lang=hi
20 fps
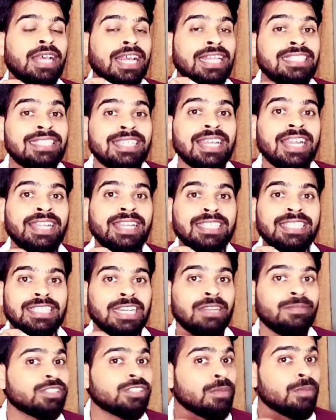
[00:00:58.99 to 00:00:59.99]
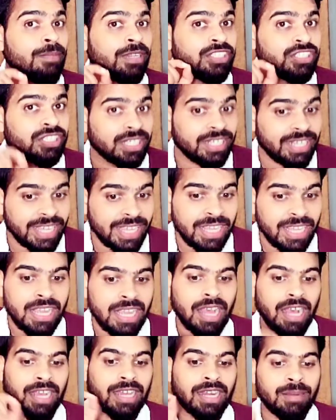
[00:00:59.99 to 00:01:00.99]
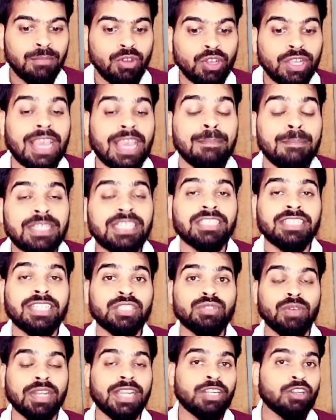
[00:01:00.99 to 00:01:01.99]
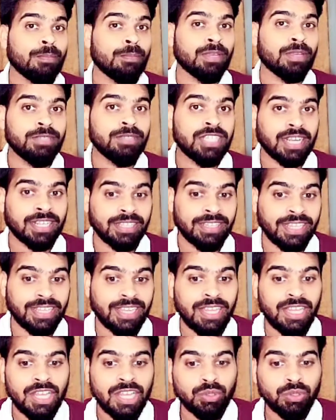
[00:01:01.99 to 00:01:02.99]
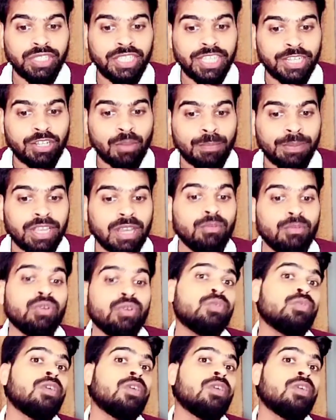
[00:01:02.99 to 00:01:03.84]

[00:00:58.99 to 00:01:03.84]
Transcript: एनसीईआरटी e के सिलेबस में मेंशनड है अगर हम लोग कैपेसिटर्स वाले टॉपिक में जाके देखें तो ये टॉपिक हम लोगों को